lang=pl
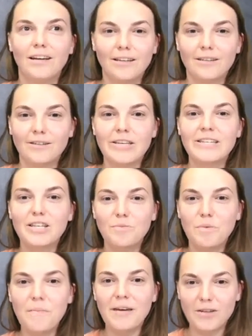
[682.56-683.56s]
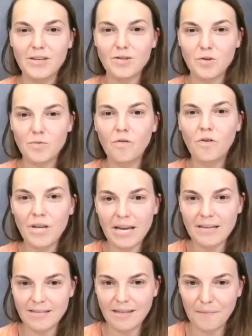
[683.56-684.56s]
to jesteśmy my, to jest to słowo
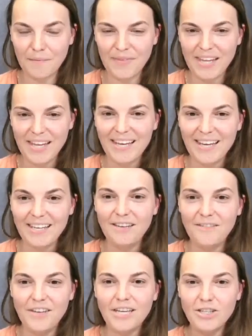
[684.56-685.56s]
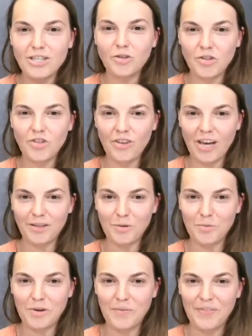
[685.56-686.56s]
jestem. I im większe to
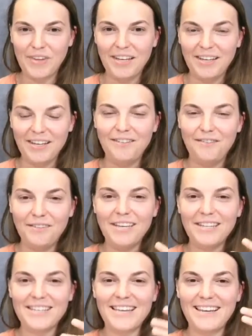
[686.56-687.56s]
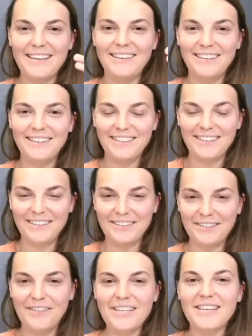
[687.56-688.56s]
światło, im więcej,
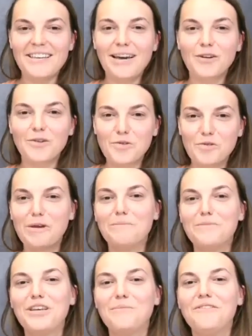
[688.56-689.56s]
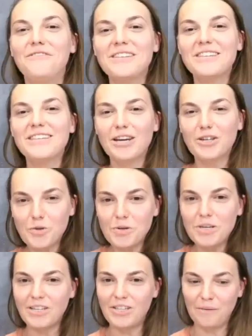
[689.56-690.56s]
im więcej ja rozumiem siebie, im więcej ja
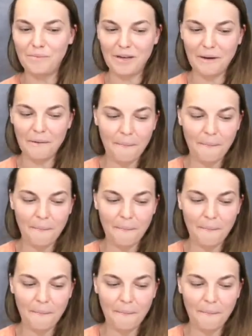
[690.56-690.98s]
czuję siebie,